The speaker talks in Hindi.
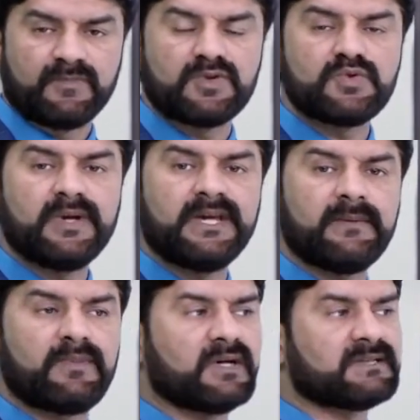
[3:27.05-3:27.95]
तो चूंकि ये
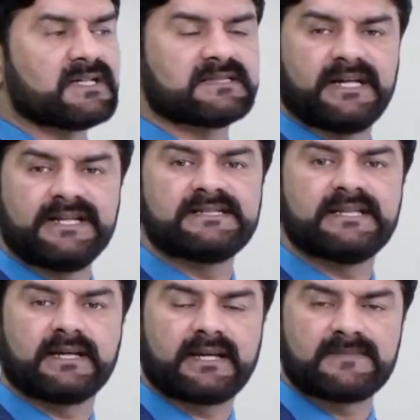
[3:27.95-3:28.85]
बहुत आसानी
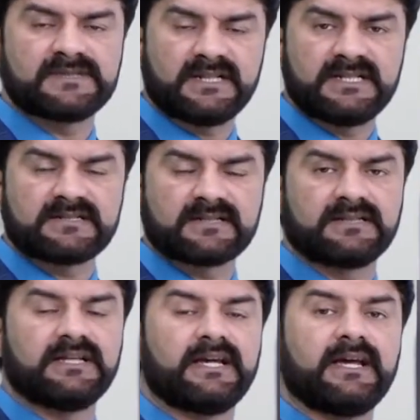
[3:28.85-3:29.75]
से कैप्चर की जा
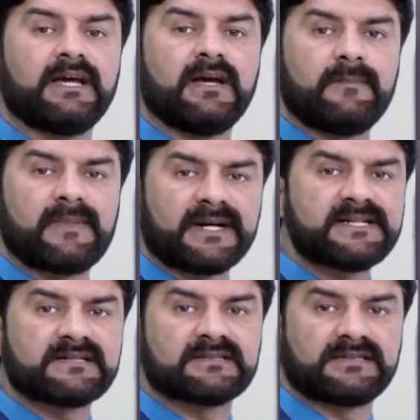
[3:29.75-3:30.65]
सकती है पकड़ी
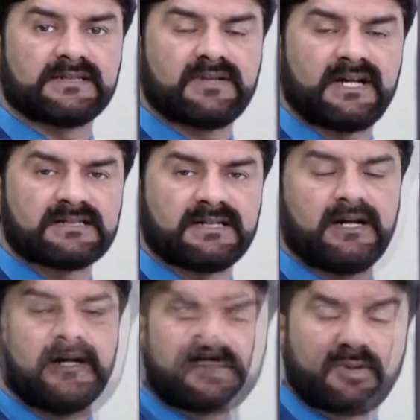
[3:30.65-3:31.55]
जा सकती है तो लिहाजा
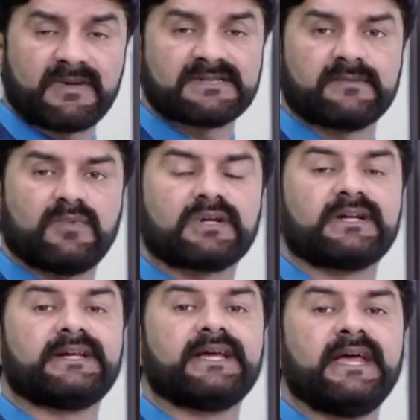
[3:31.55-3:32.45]
थॉमस एंड
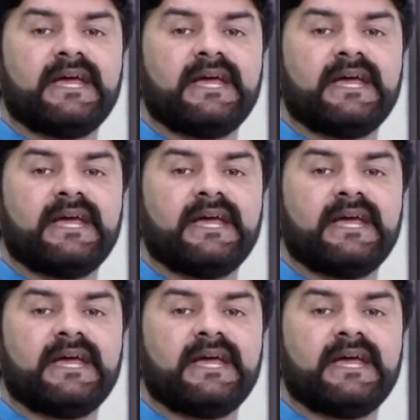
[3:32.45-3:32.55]
मॉर्गन ने